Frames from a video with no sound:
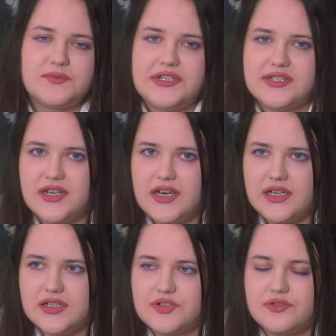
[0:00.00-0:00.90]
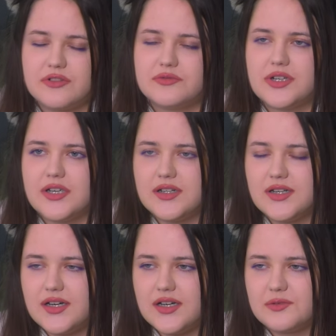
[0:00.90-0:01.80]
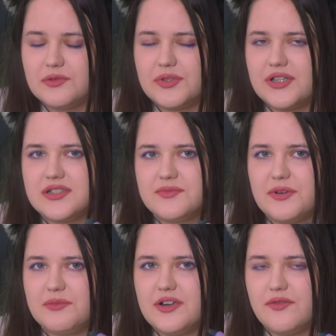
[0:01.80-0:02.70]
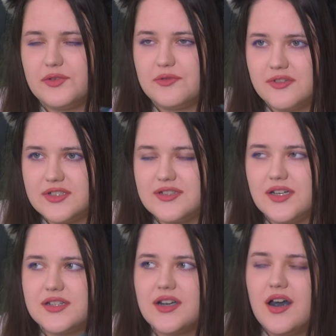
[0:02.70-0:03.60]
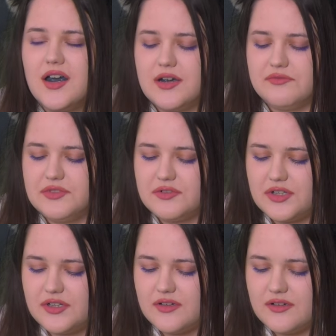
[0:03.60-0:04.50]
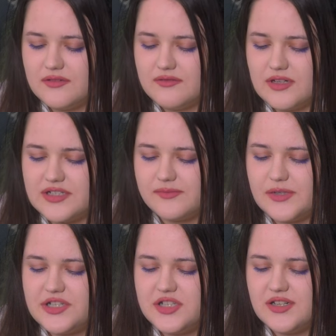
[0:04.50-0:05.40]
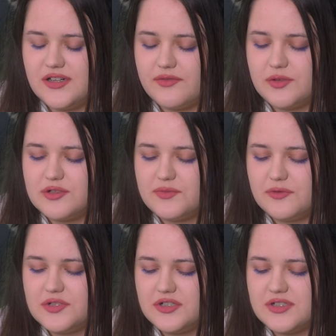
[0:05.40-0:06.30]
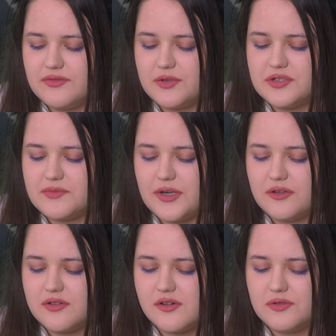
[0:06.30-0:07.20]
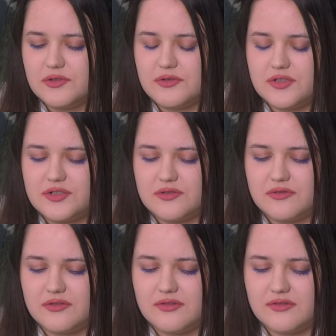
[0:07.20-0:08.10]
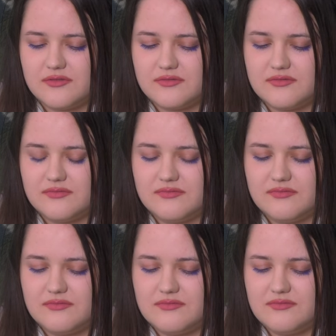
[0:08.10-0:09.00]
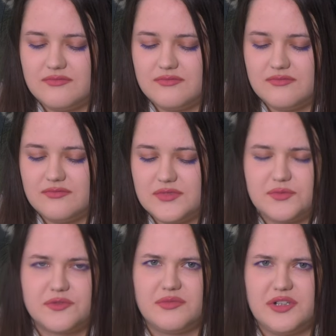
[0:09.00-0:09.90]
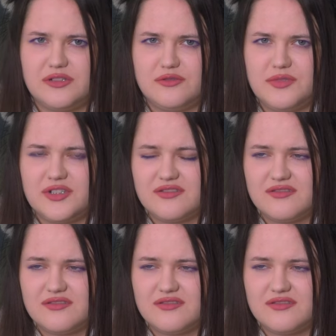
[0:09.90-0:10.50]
из беседы, что он туда кидает, он пытался про меня видос снять. В итоге разоблачительный видос получился видос про то, как он ноет, что типа он меня не любит.